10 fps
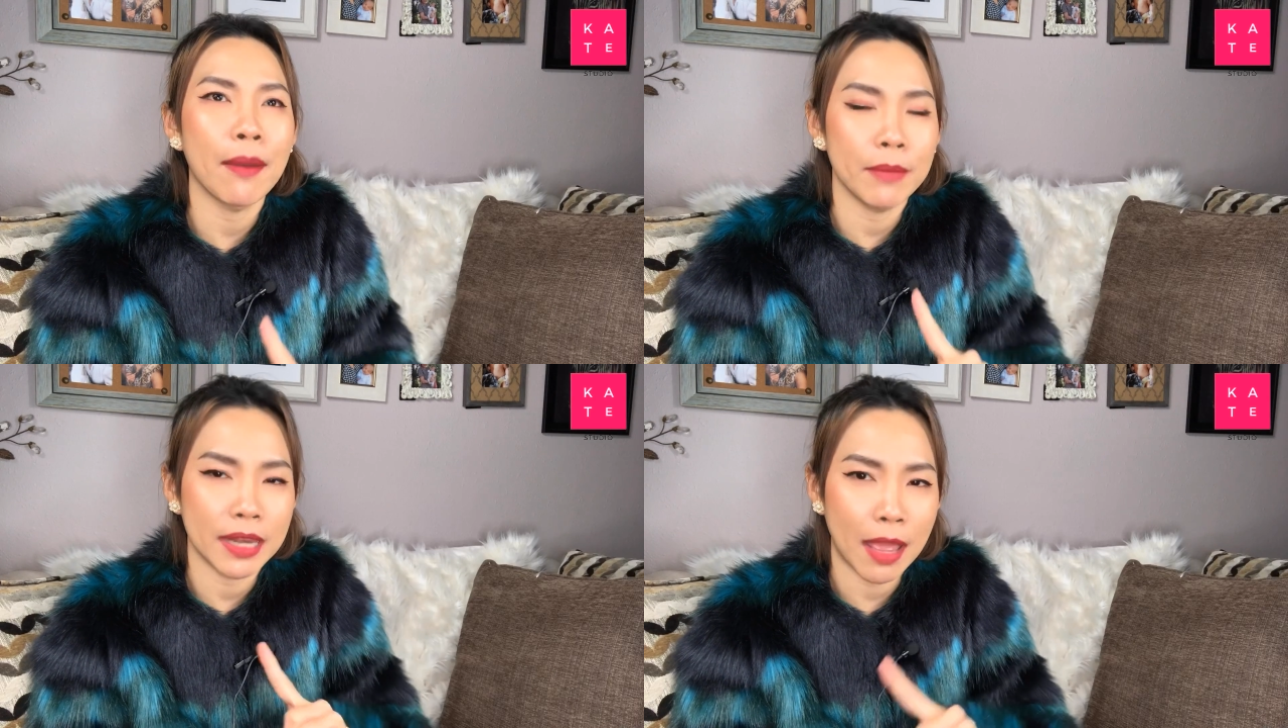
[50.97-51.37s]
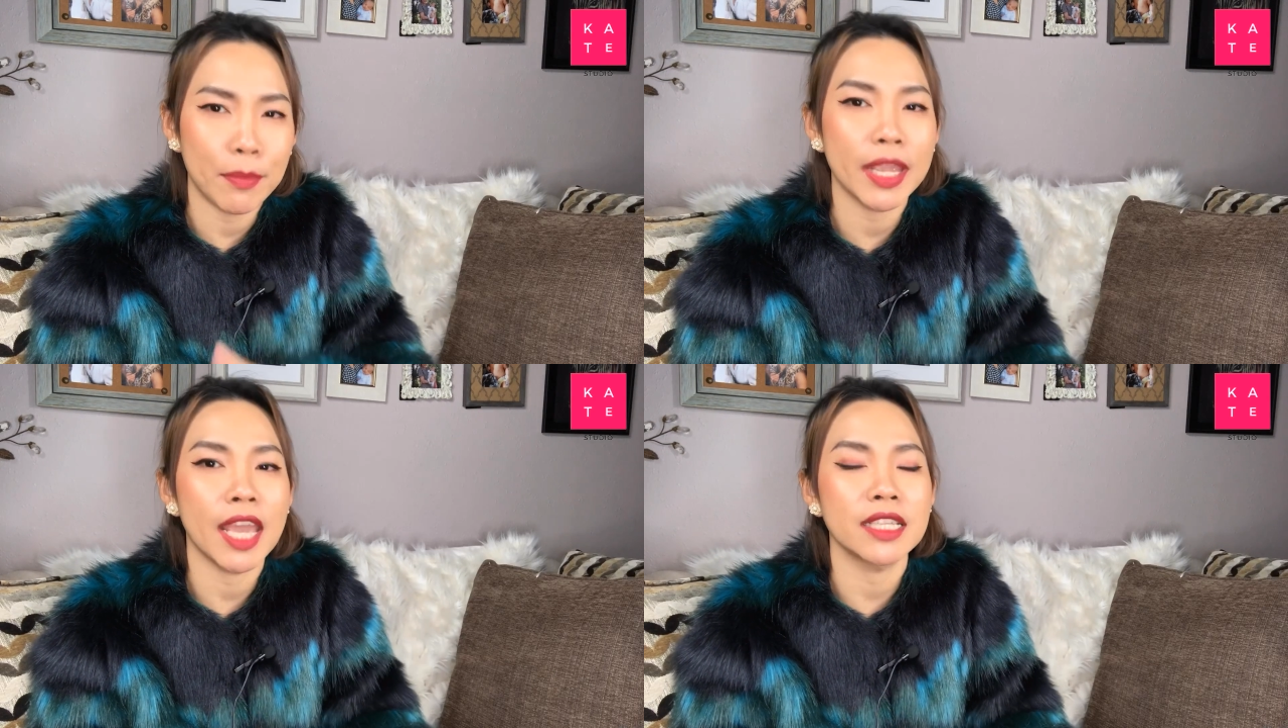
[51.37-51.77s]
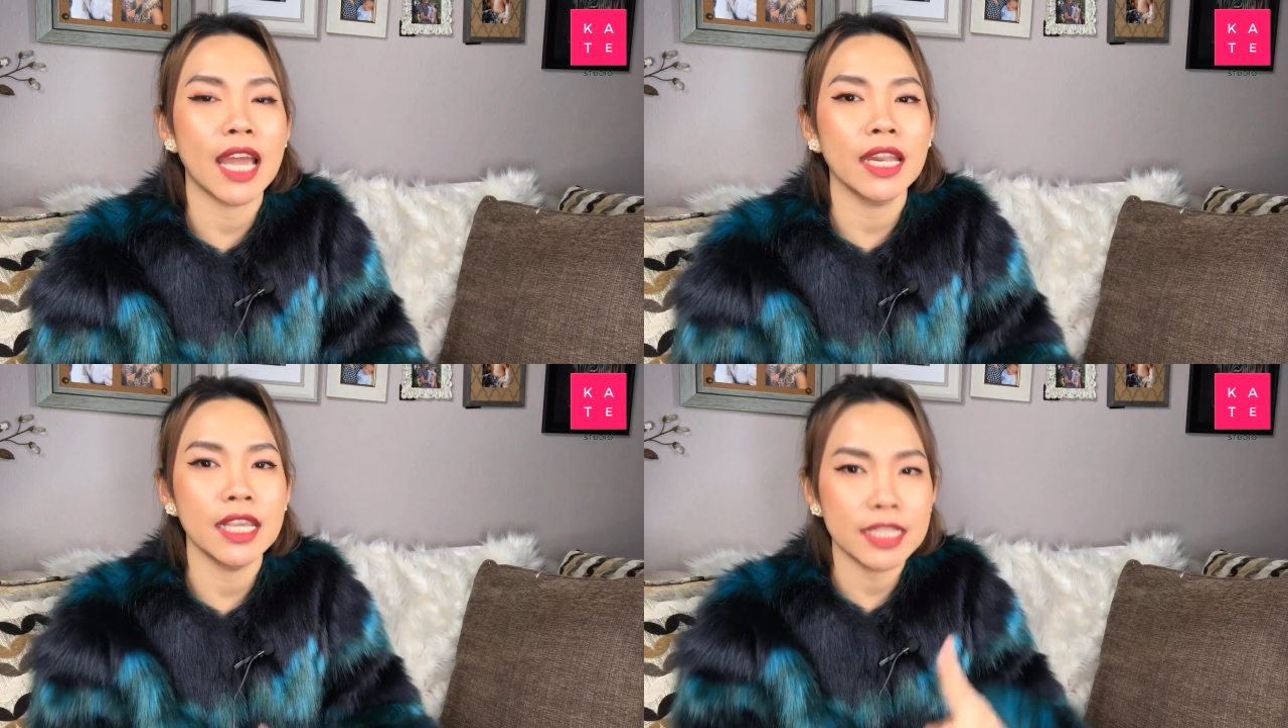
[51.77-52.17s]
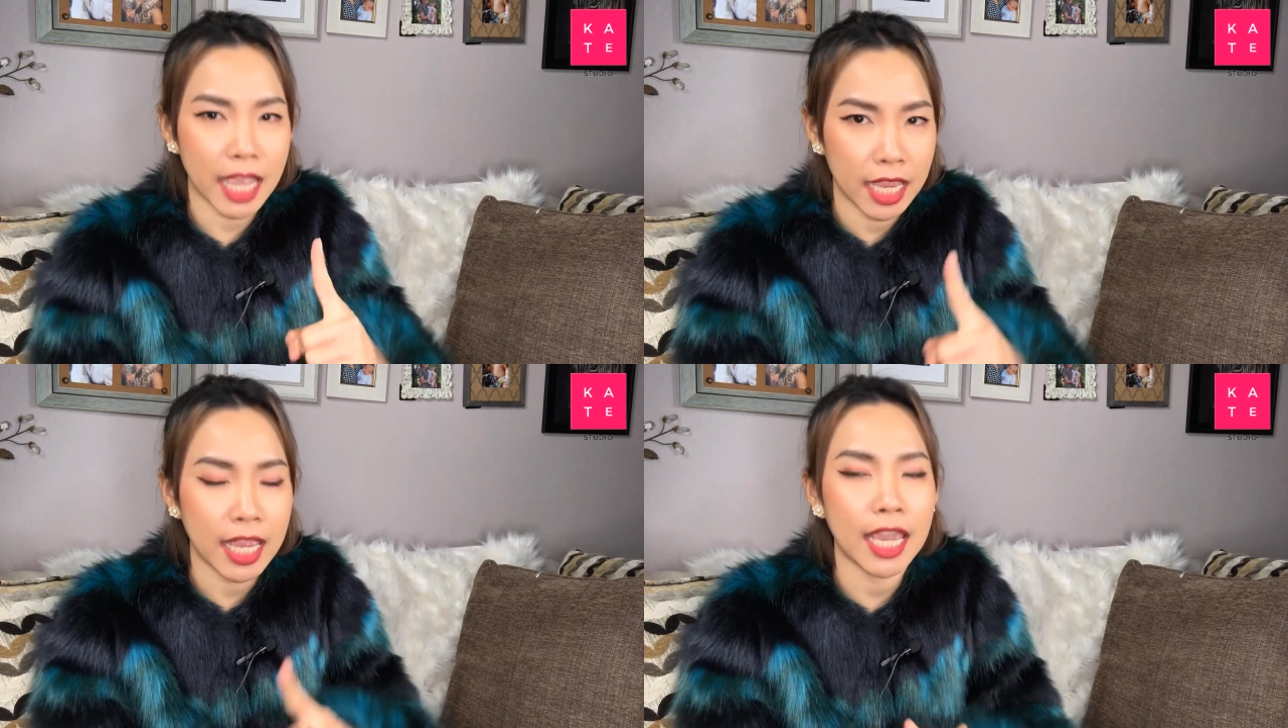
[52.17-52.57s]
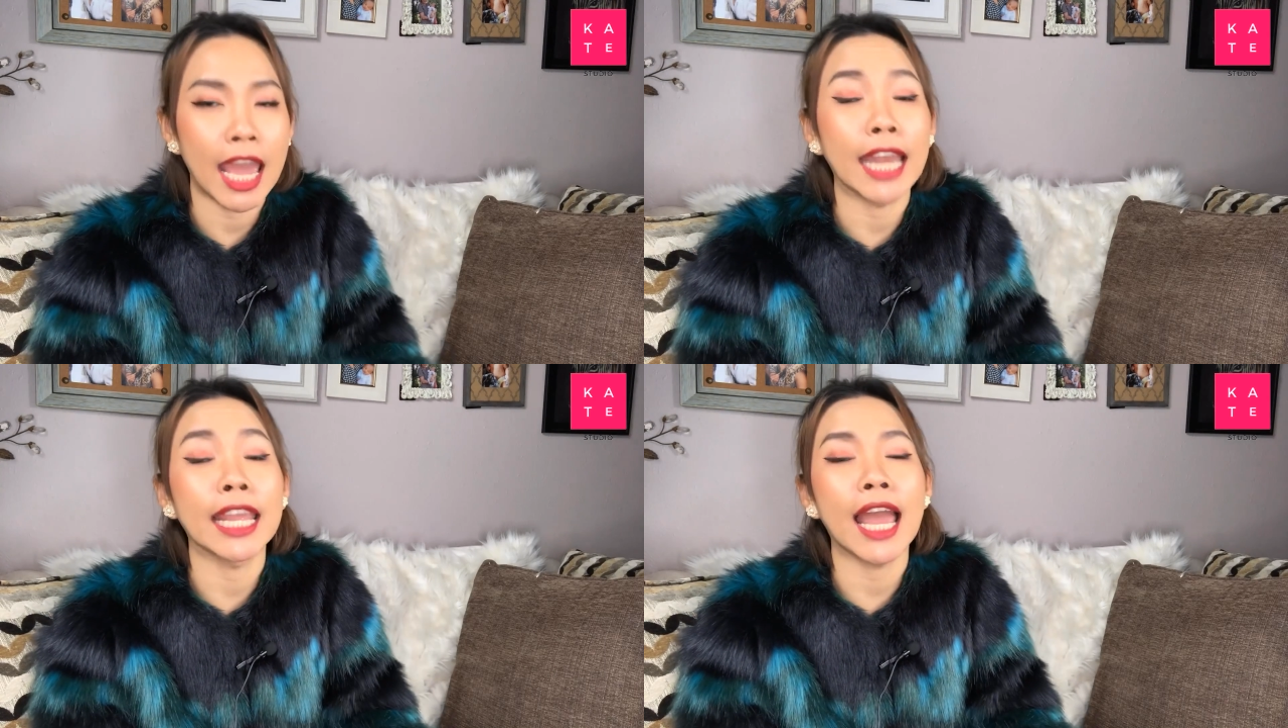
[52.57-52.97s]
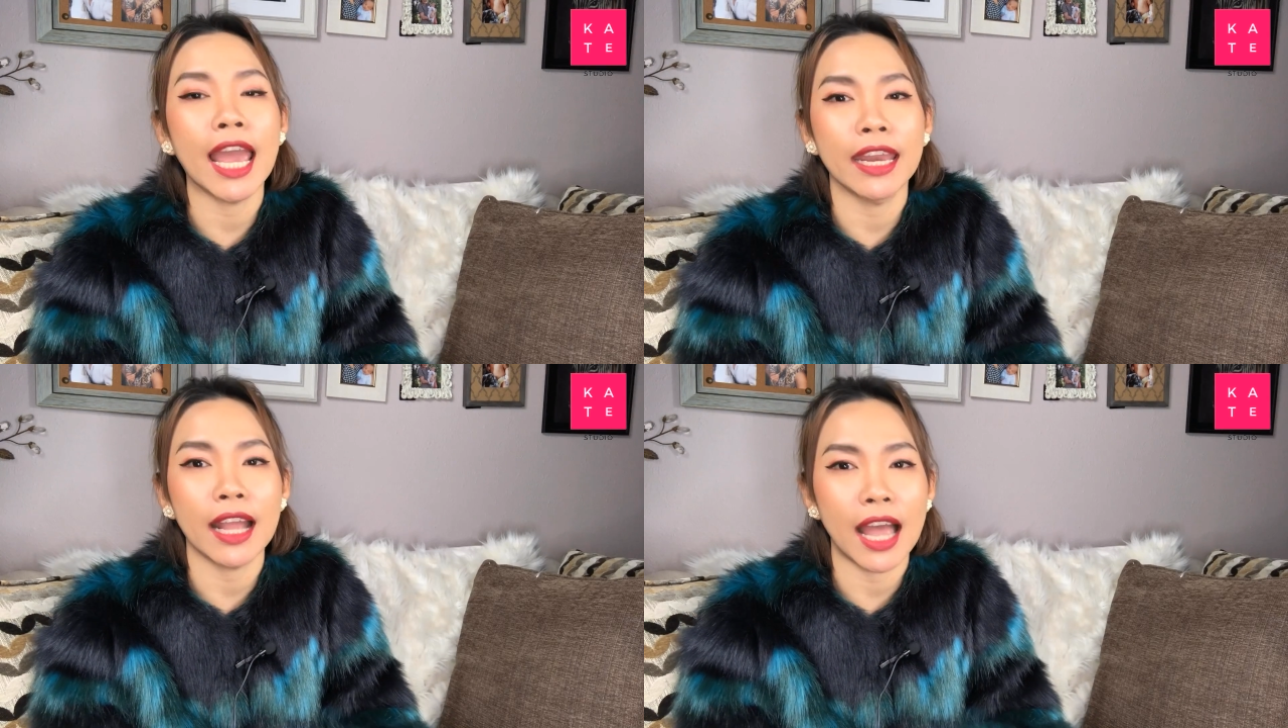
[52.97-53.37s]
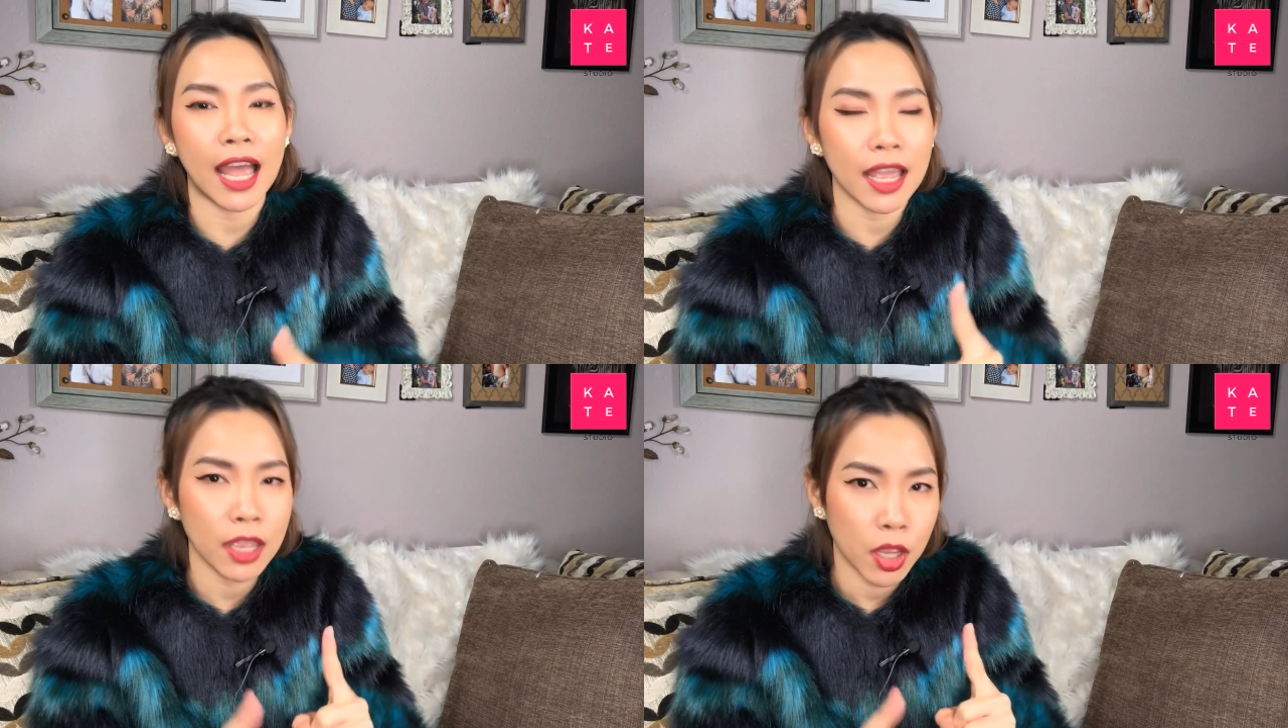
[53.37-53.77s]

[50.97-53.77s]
เป็นแอปพลิเคชันที่ใช้งานง่ายนะคะ